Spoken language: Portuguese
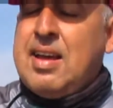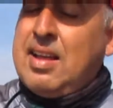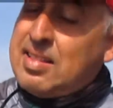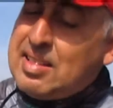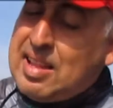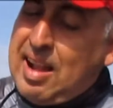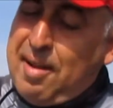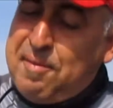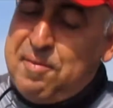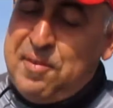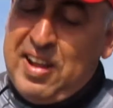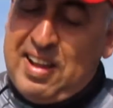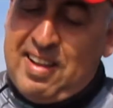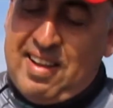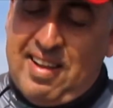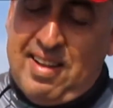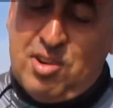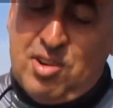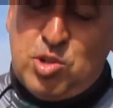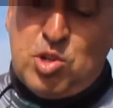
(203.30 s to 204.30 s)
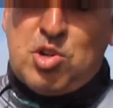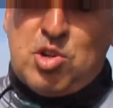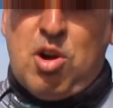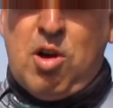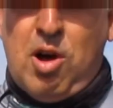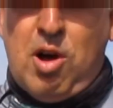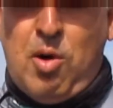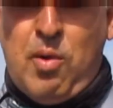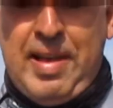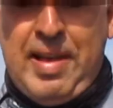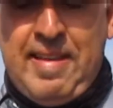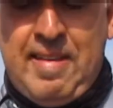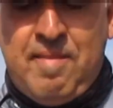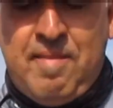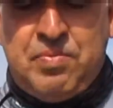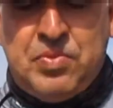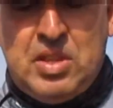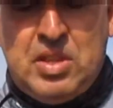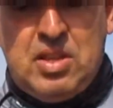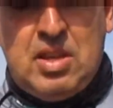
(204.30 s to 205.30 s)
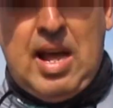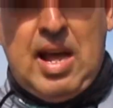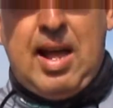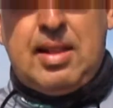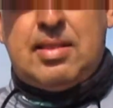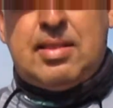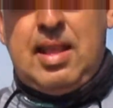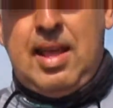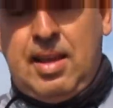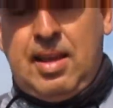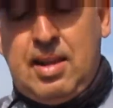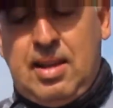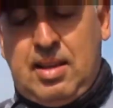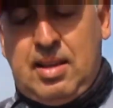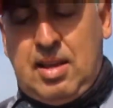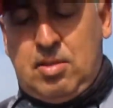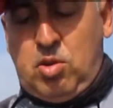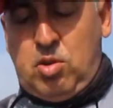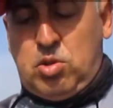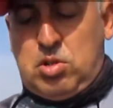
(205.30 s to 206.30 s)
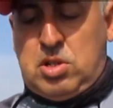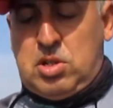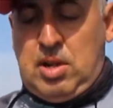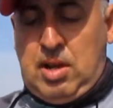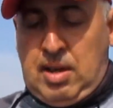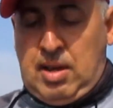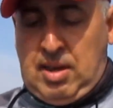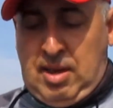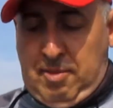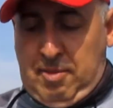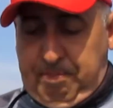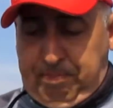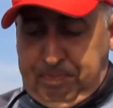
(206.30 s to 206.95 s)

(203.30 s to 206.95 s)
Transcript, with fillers: tá ficando show, hein? A técnica do jig,